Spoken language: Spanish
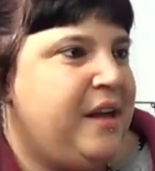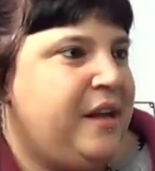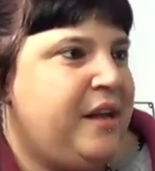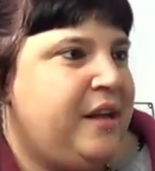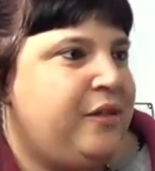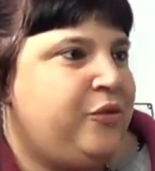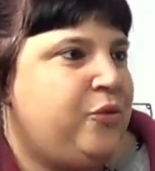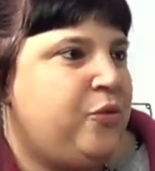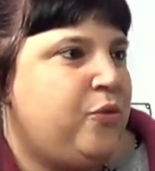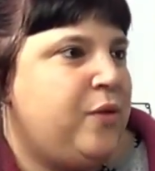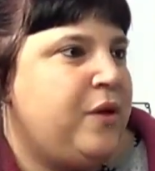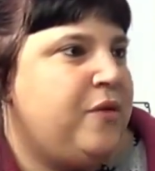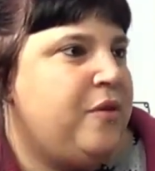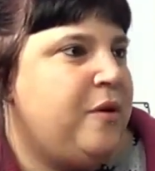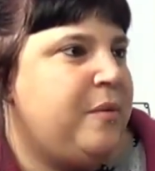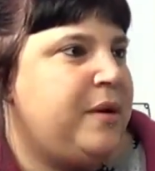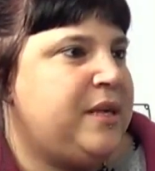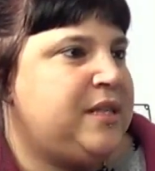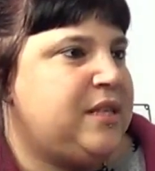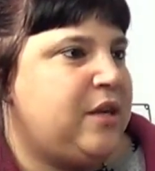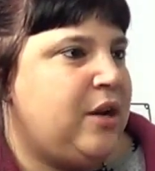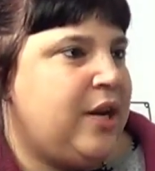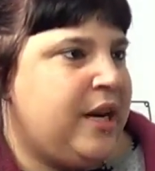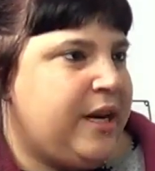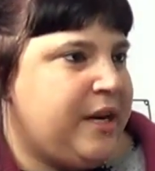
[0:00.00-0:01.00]
tú cuando
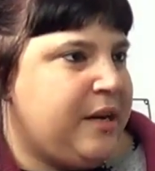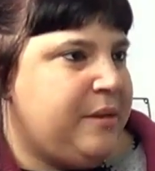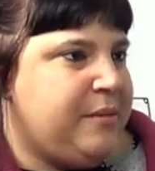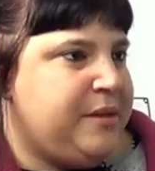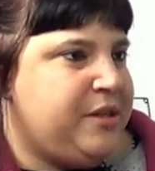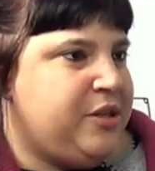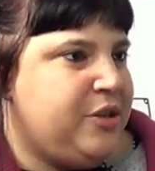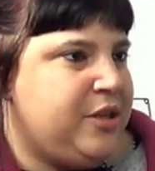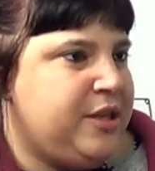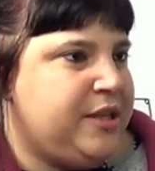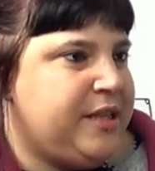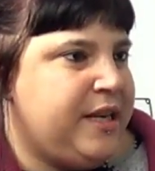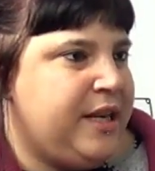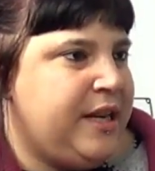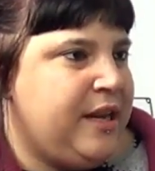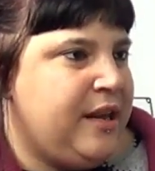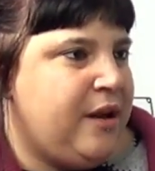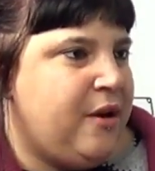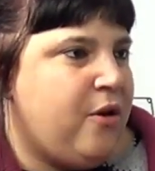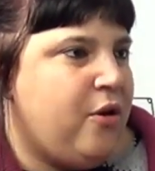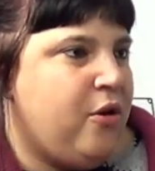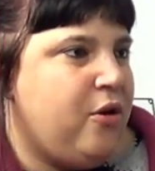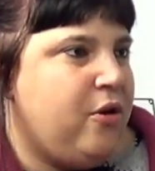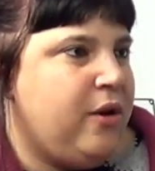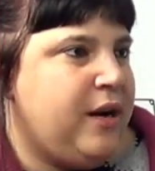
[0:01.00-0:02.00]
vas a las revisiones
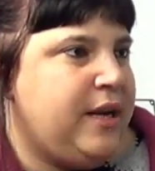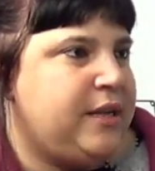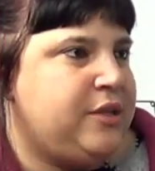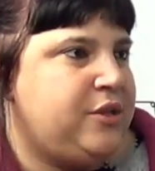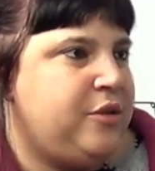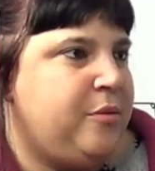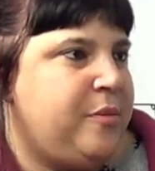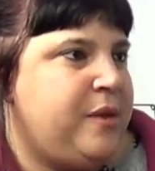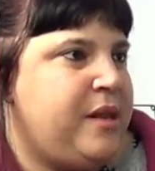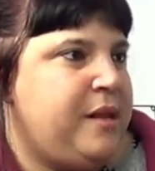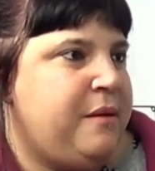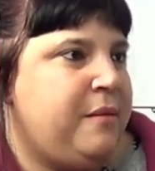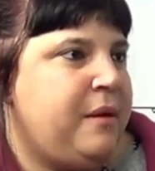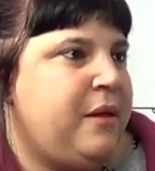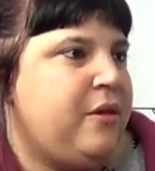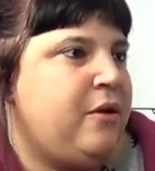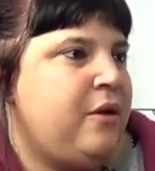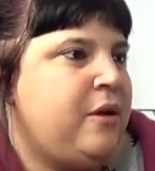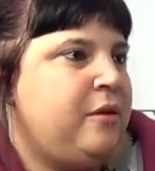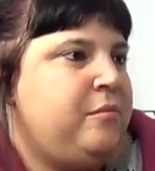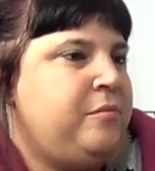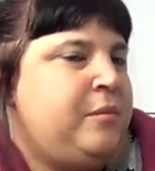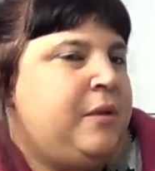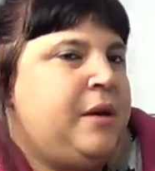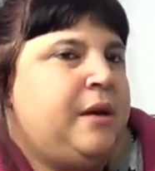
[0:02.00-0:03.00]
ginecólogas, yo me he,
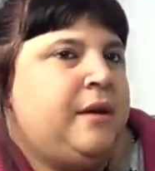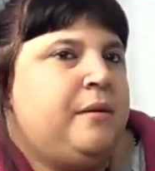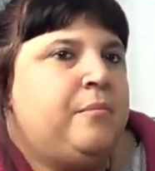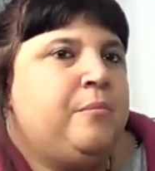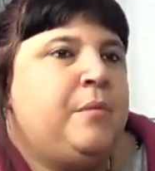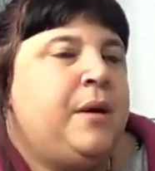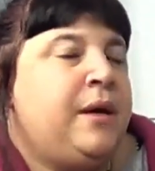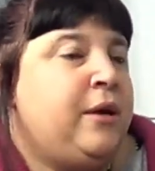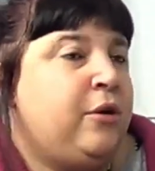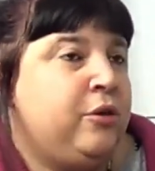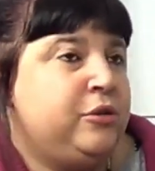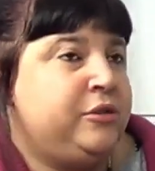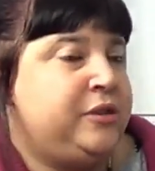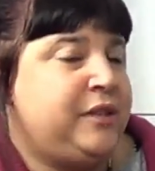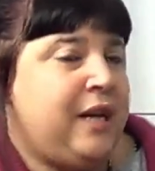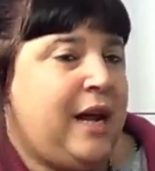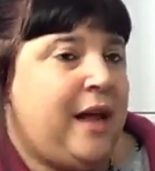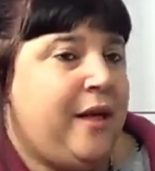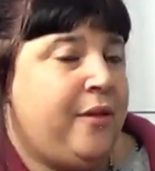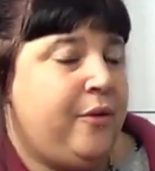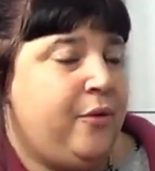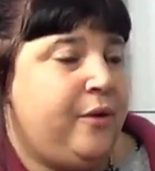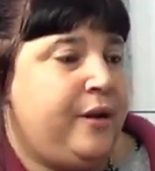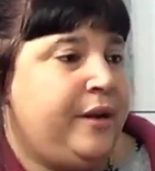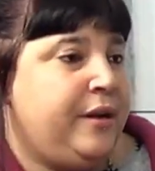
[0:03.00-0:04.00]
llevado, me he
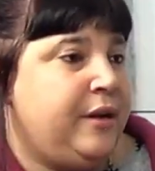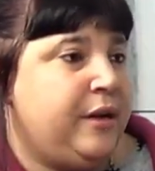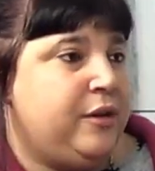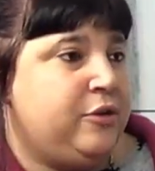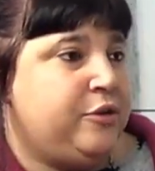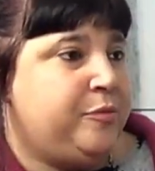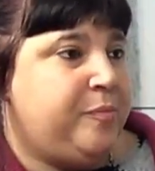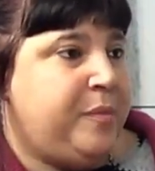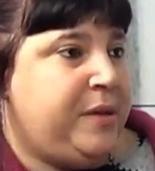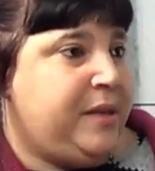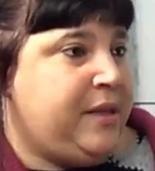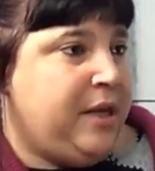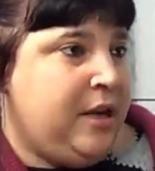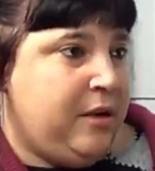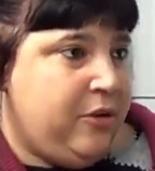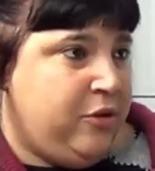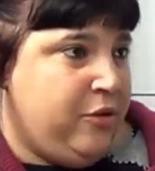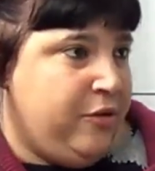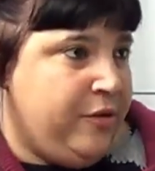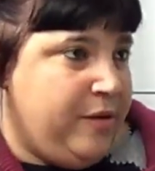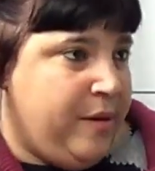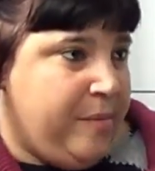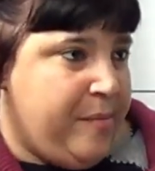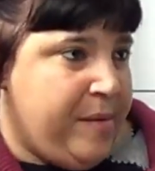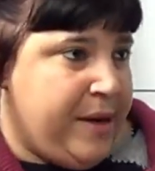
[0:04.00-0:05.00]
encontrado en el hospital
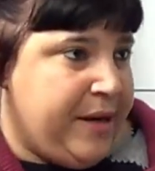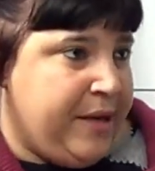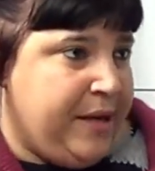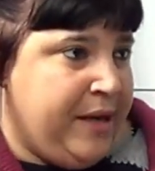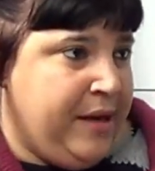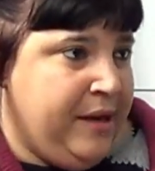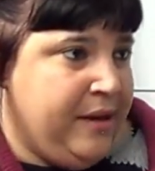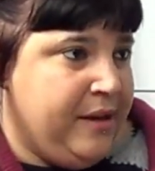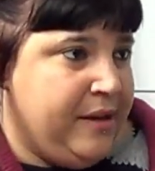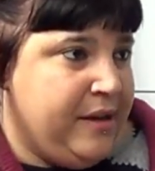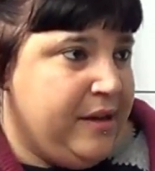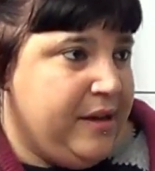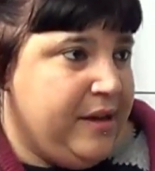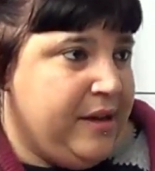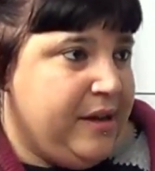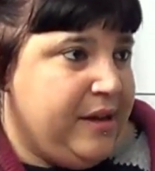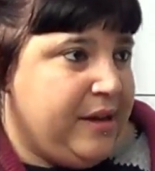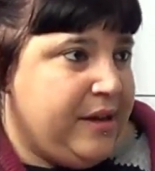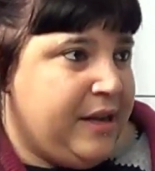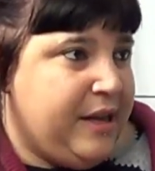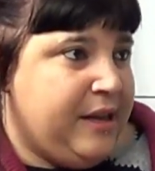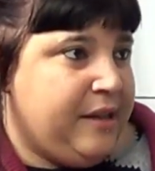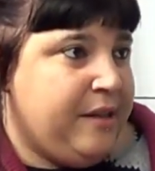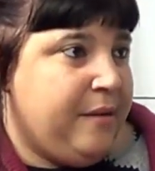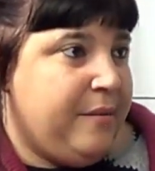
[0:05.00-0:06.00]
donde parí
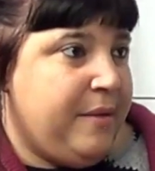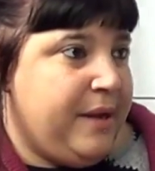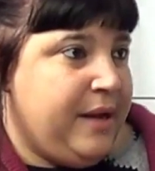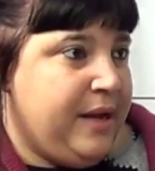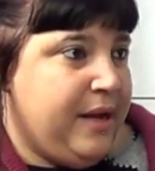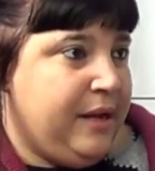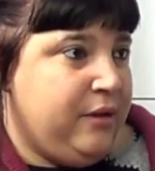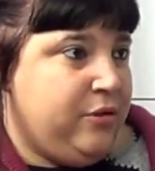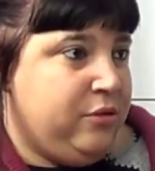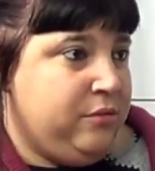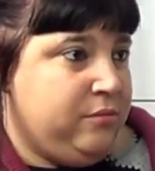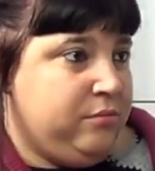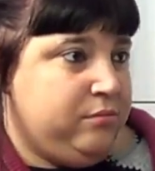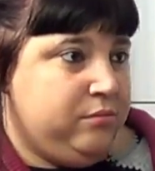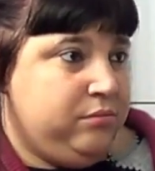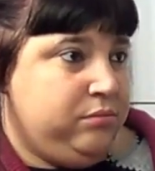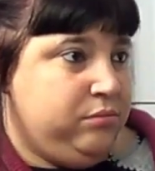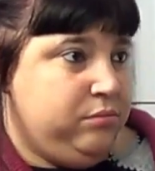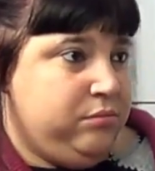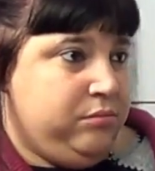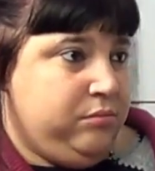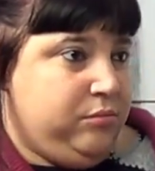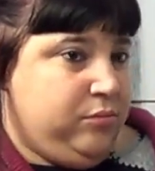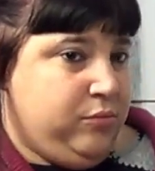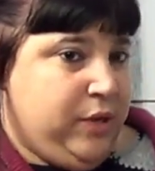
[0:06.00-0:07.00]
que te vengan
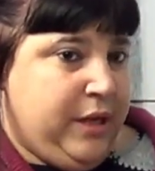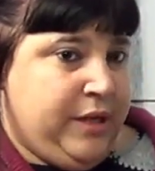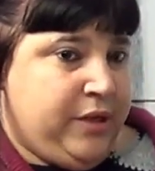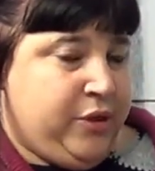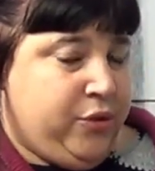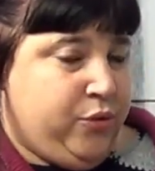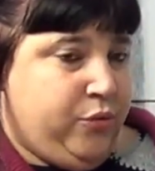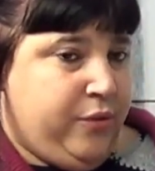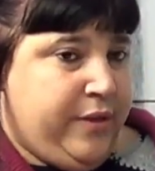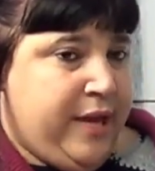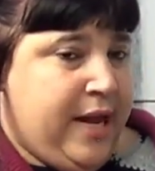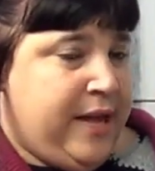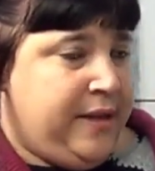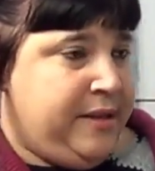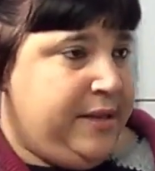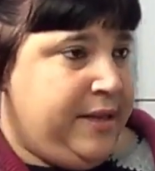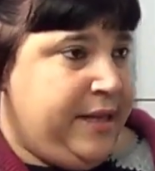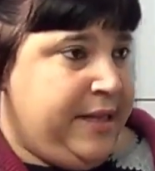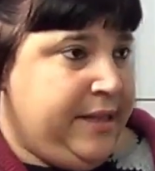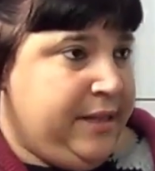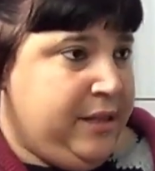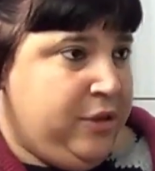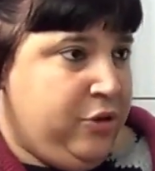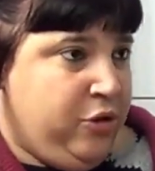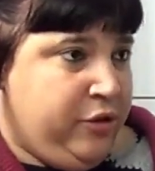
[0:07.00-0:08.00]

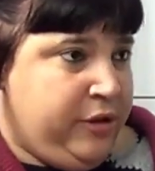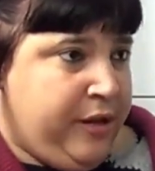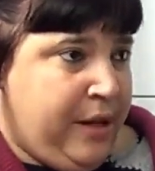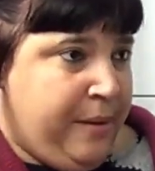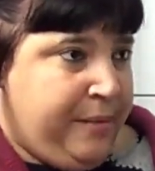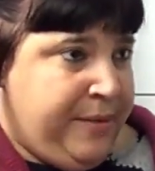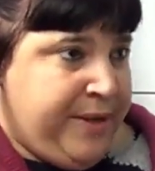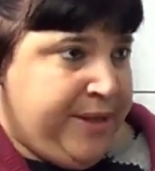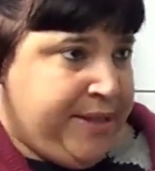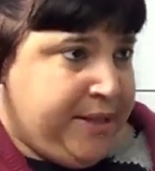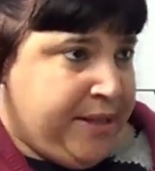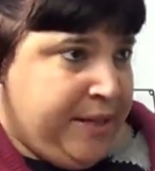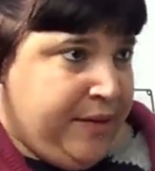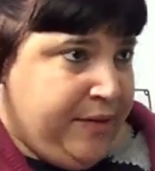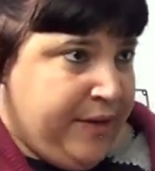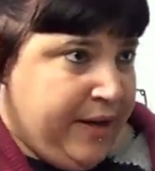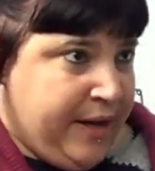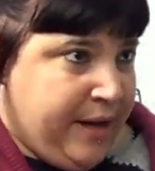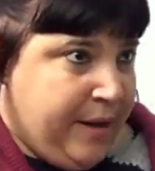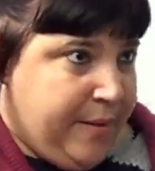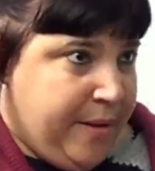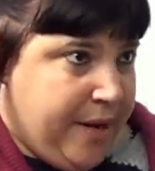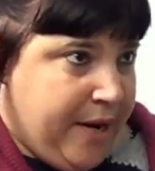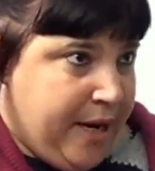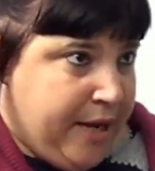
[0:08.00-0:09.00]
estudiantes, no te avisen de
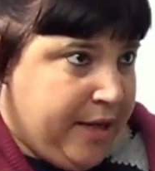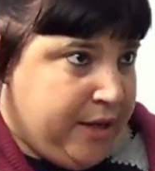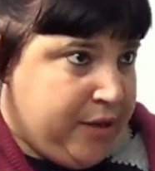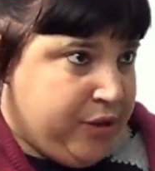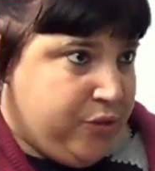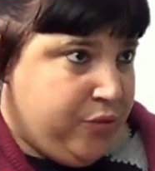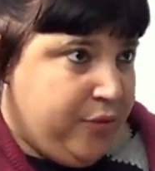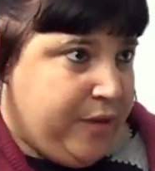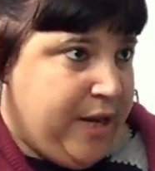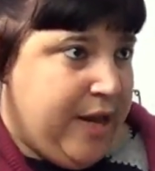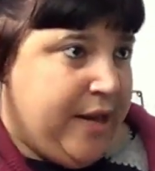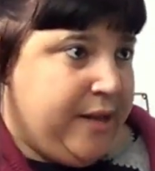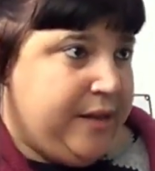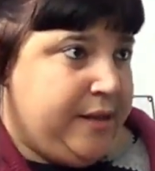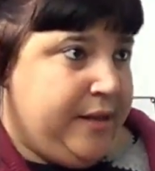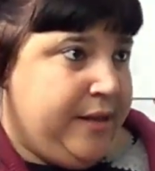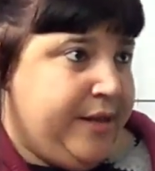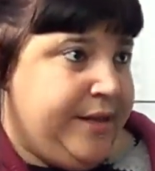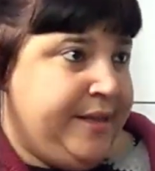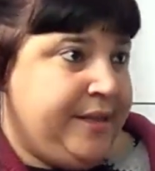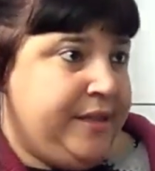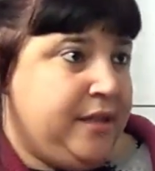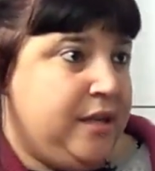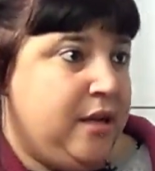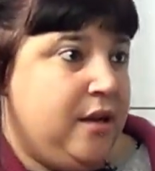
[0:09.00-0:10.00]
que vienen
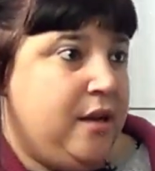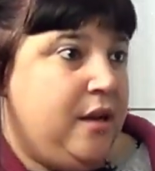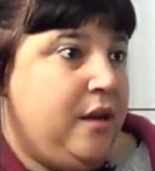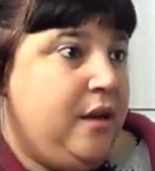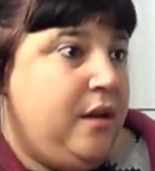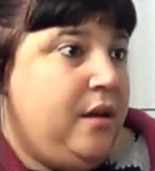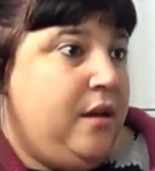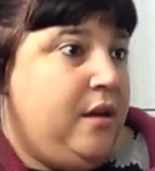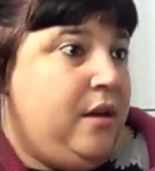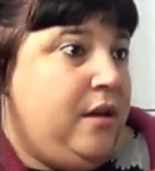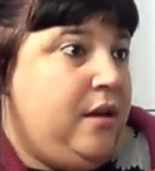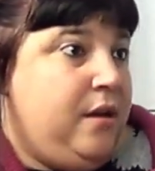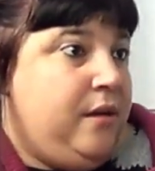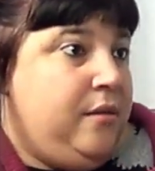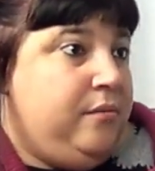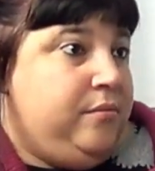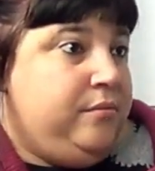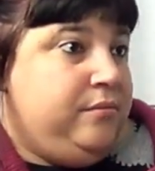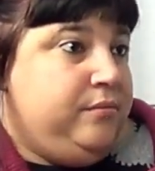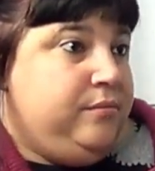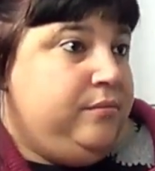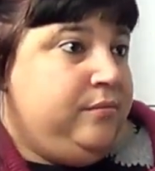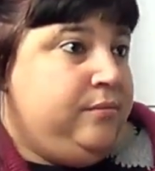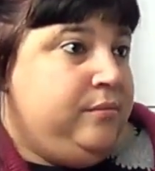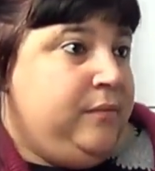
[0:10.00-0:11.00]
estudiantes.
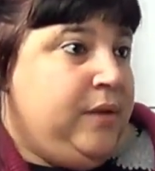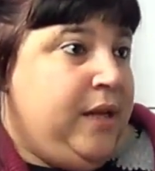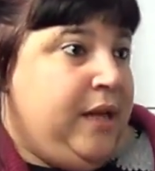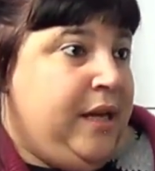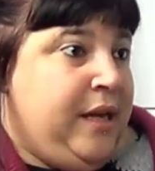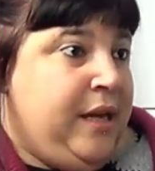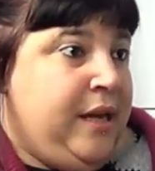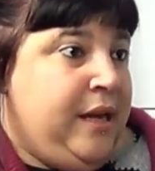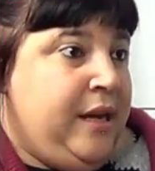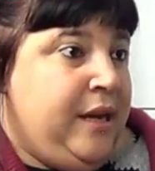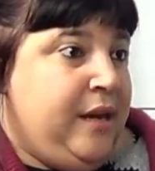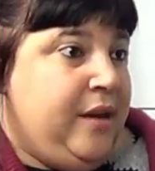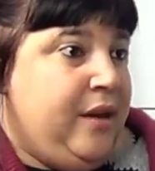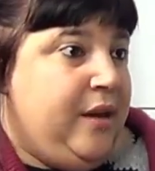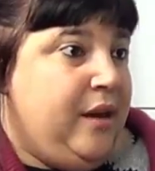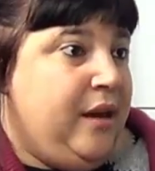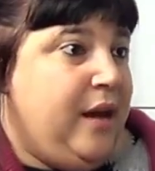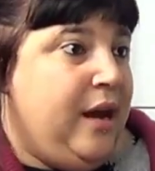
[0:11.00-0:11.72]
Y, ya